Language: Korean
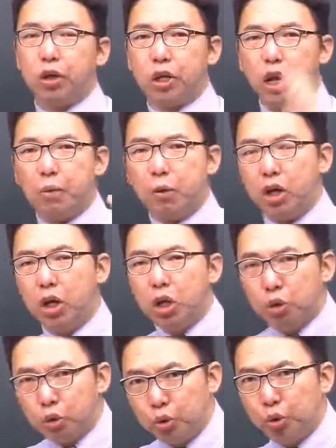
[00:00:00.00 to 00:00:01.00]
이게 뭐
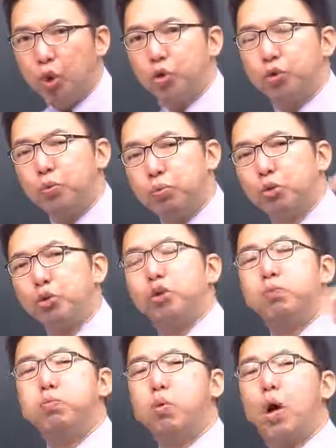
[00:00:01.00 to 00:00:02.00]
수용률,
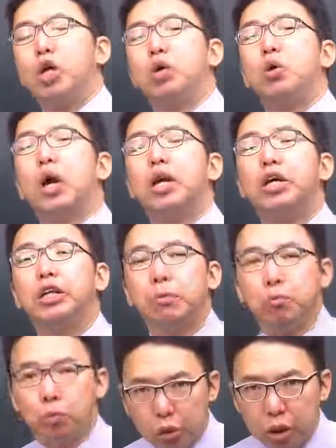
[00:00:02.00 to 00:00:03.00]
부동률, 부하율
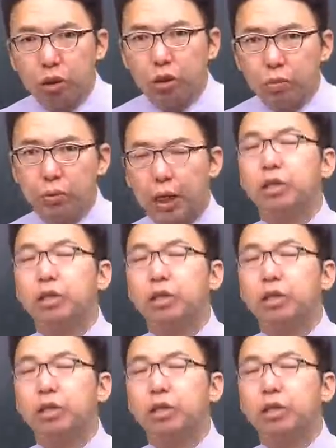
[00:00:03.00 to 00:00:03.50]
관계된 문제들입니다.